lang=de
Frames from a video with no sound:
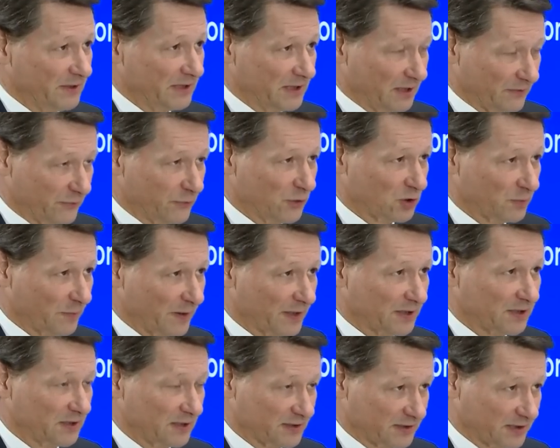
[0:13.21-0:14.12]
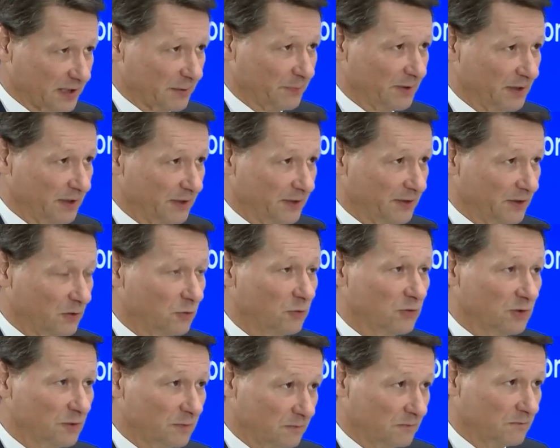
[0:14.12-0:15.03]
die dafür sprechen, dass Ripple eine
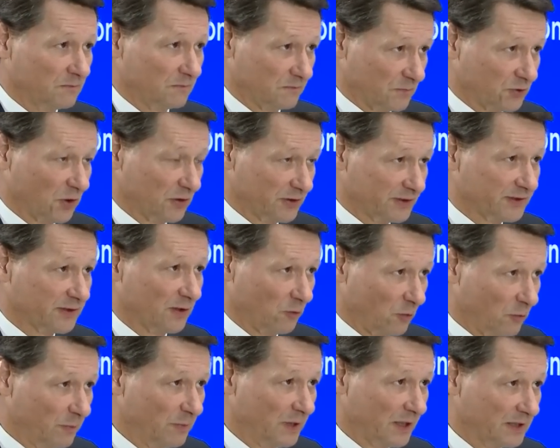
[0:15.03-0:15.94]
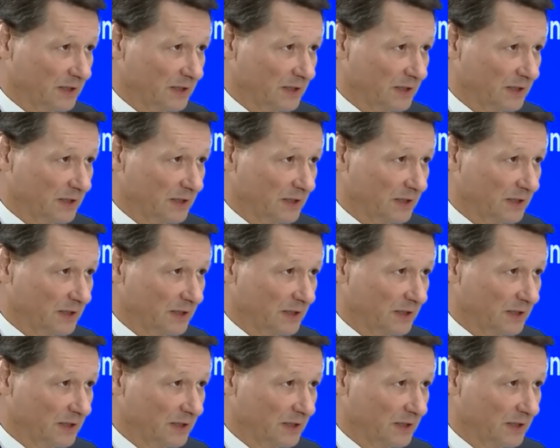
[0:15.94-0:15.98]
gute Chance nach oben